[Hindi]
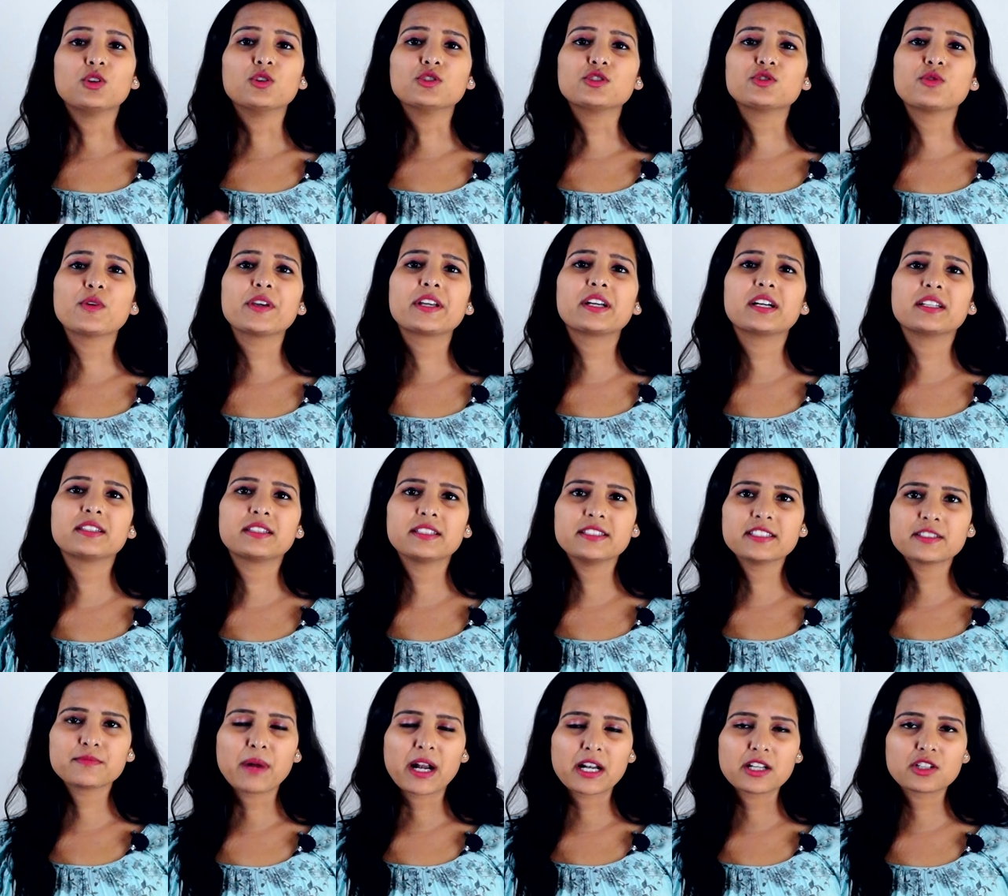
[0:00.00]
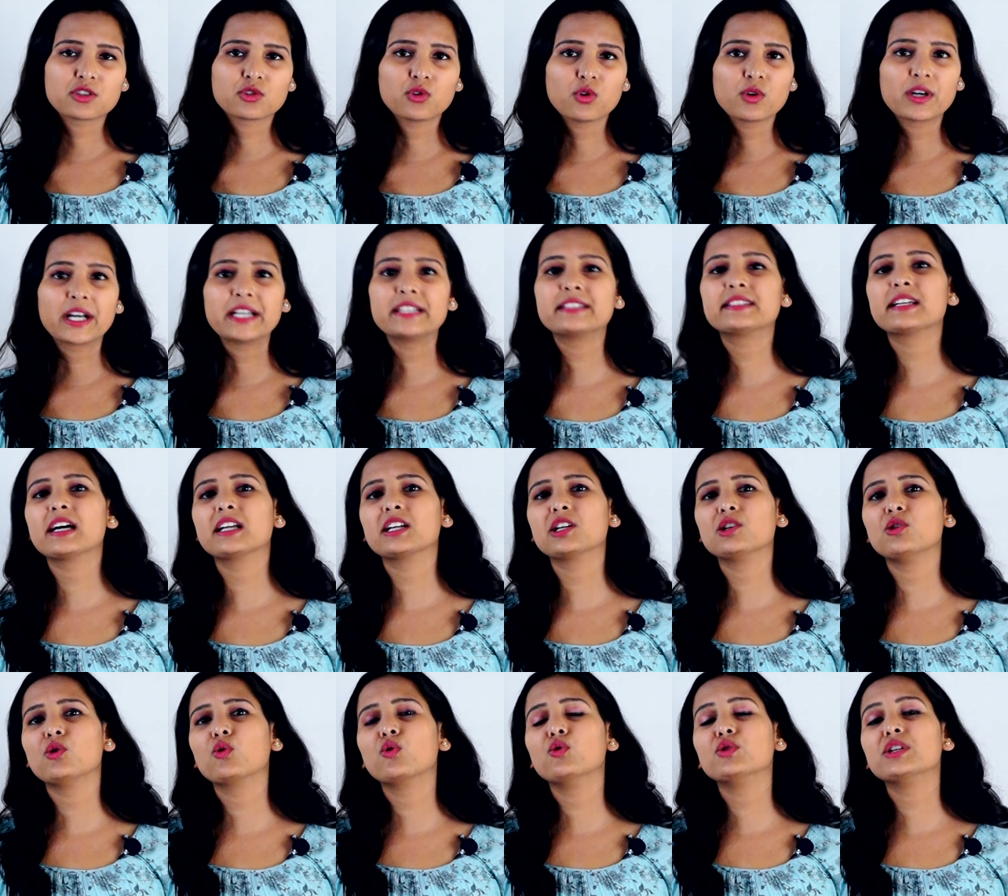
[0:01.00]
दोस्तों 31 मार्च को कई सारे
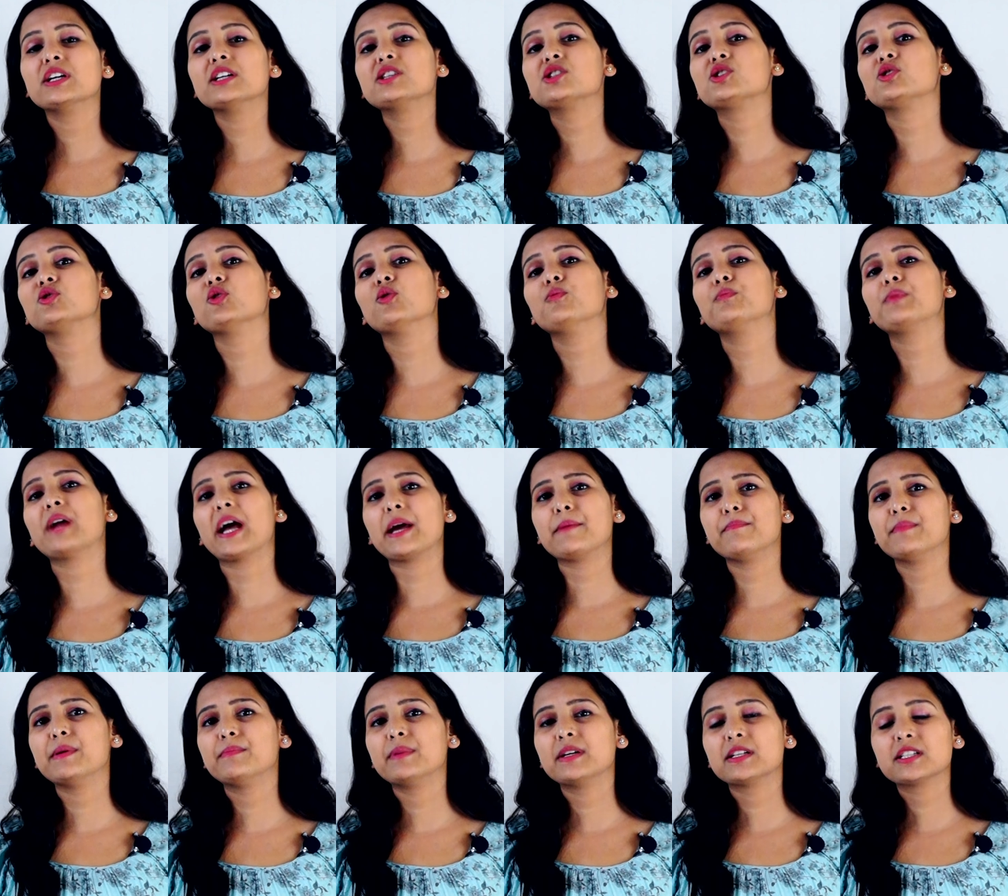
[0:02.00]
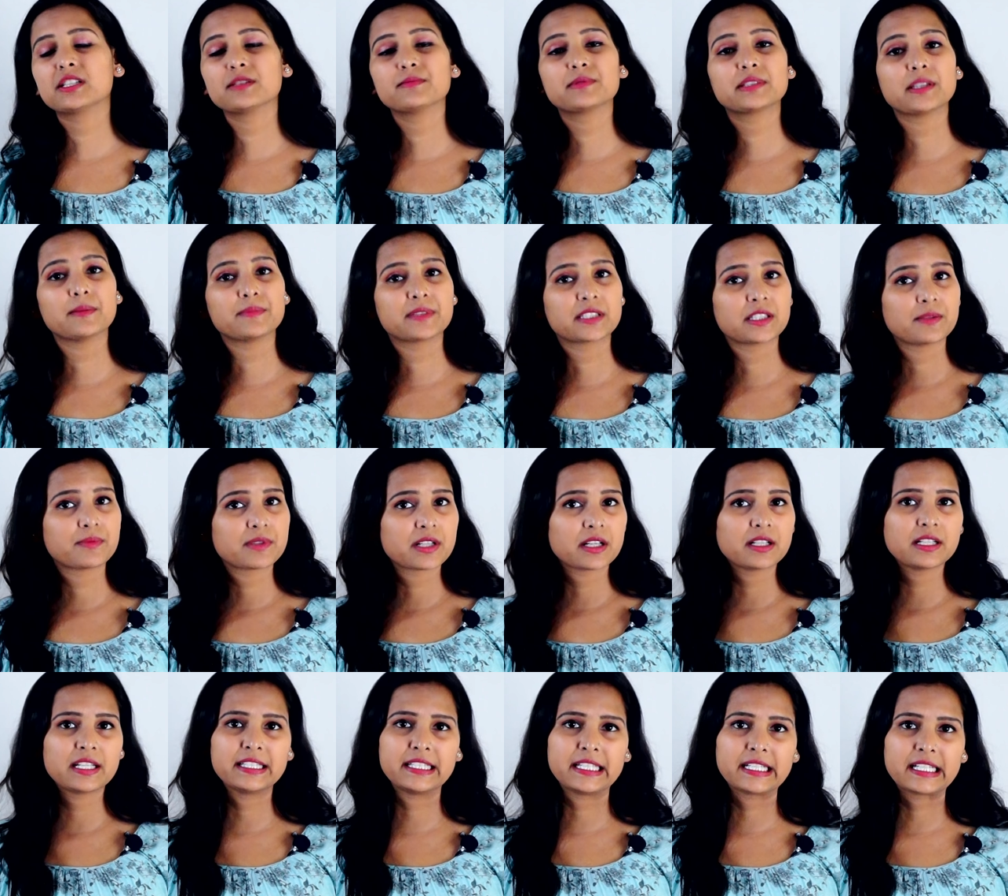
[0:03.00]
लोगों ने जियो प्राइम मेंबरशिप
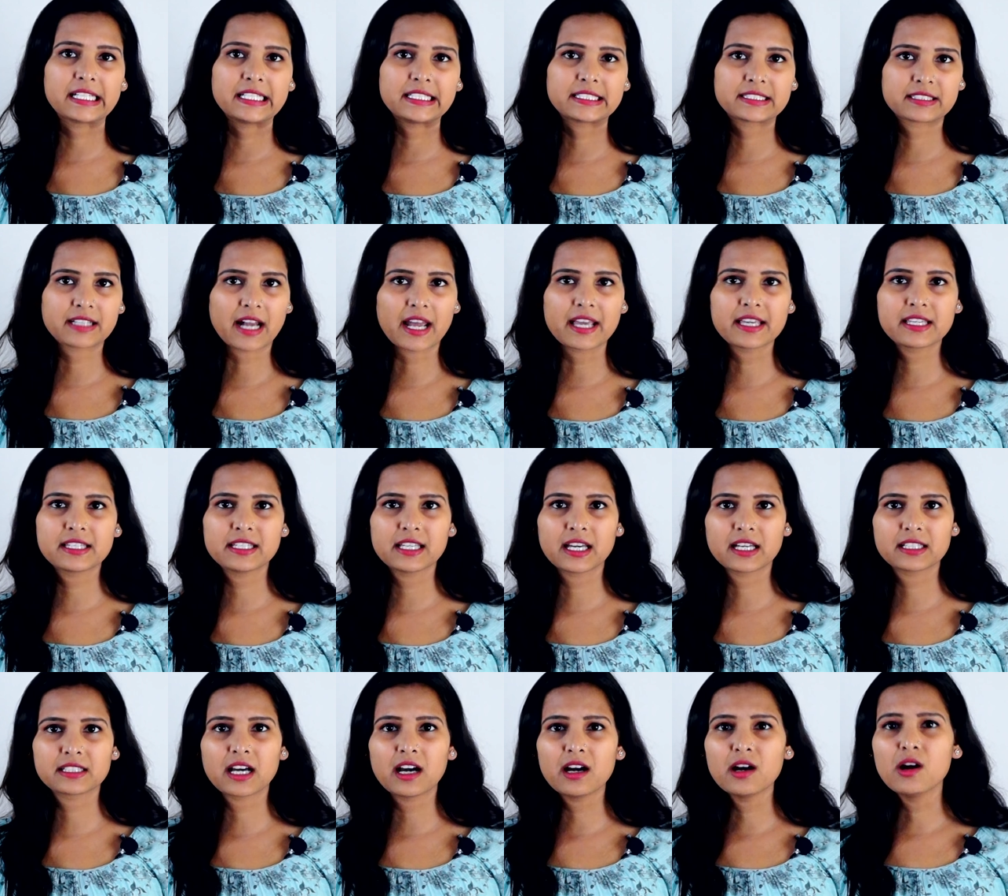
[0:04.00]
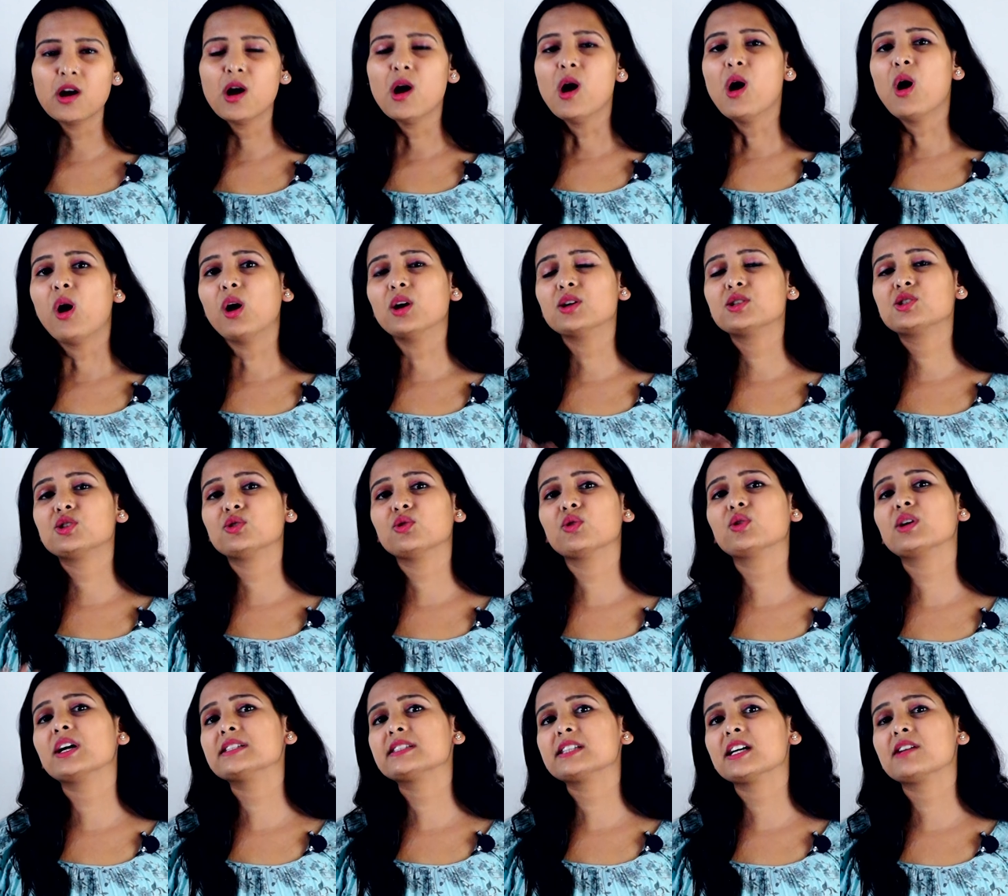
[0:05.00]
सब्सक्रिप्शन लेने के लिए ट्राई किया था और जियो
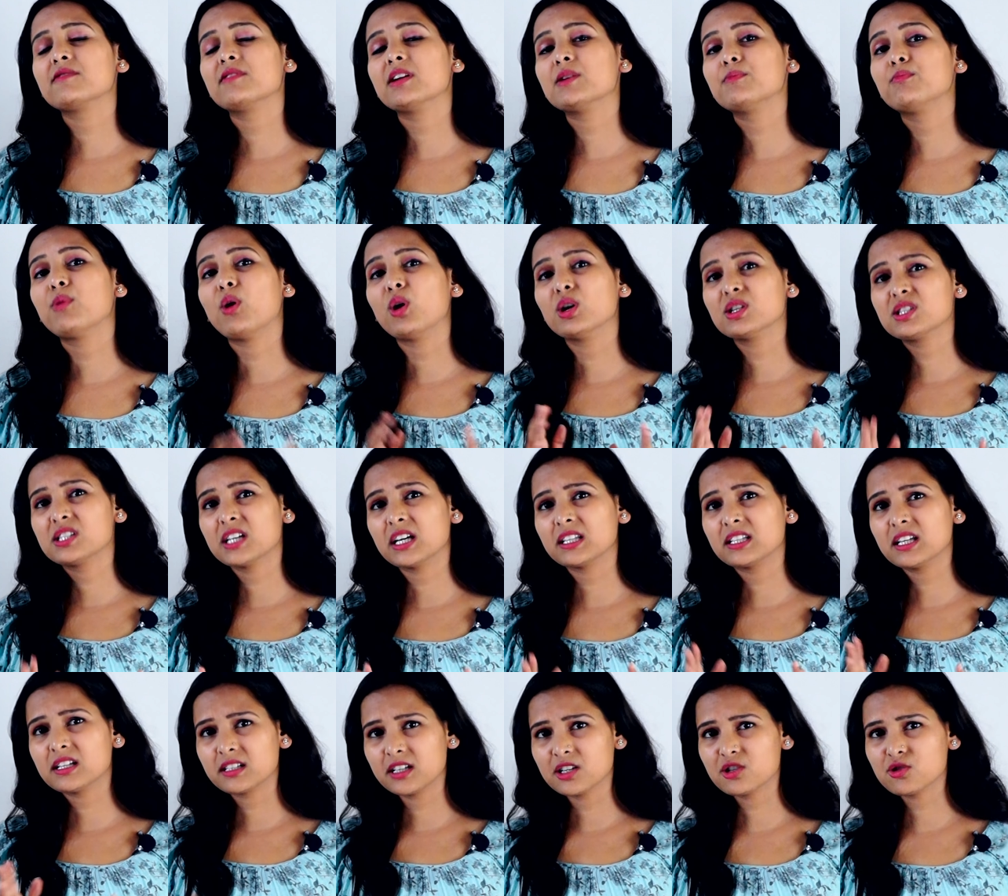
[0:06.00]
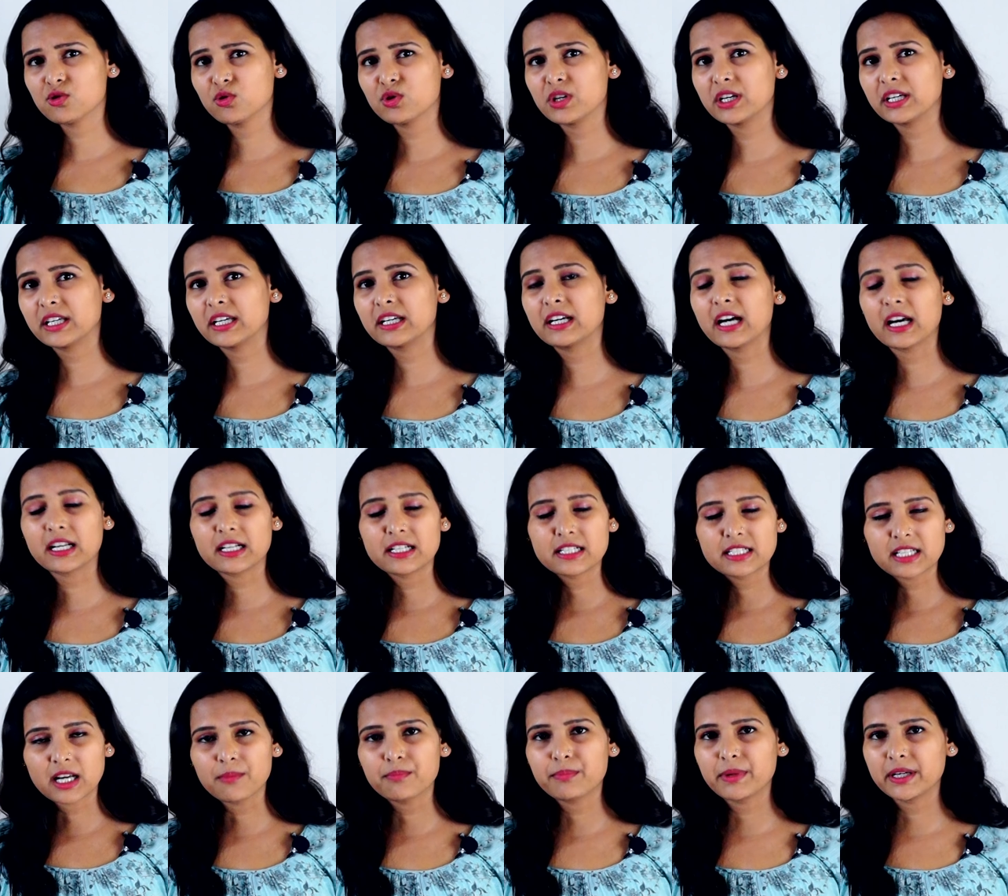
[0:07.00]
का सर्वर बहुत ज़्यादा रश होने के कारण
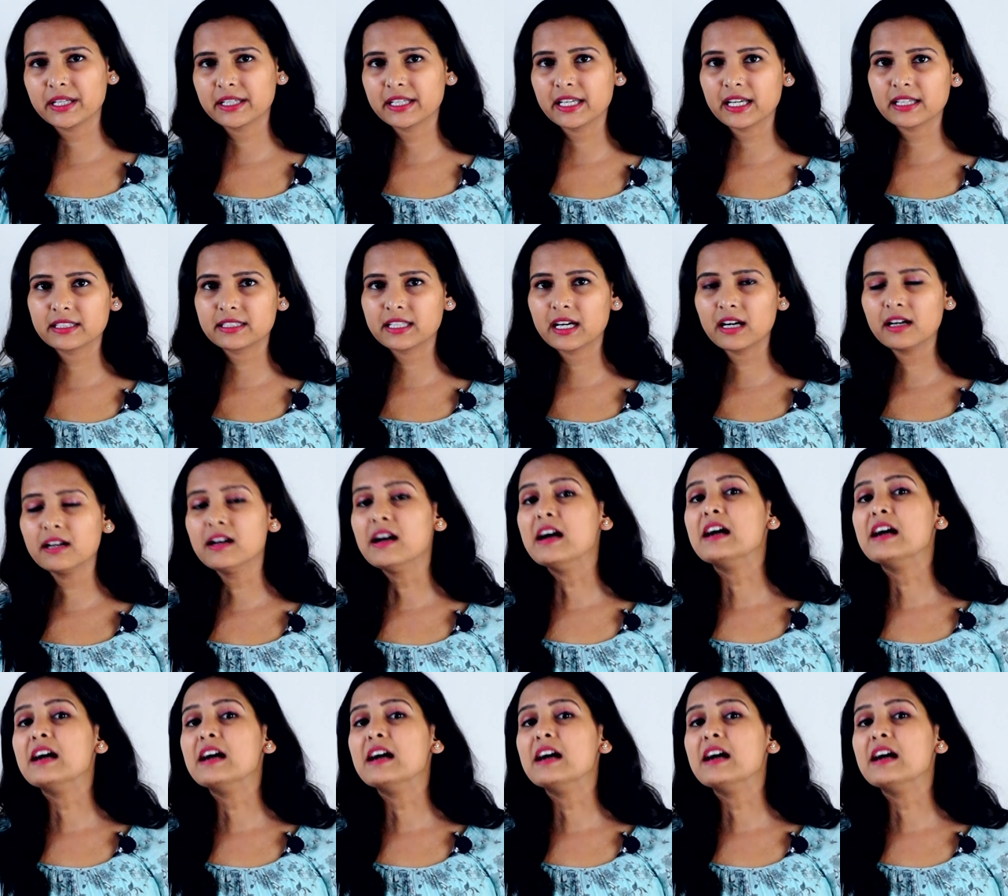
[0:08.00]
ठप पड़ गया था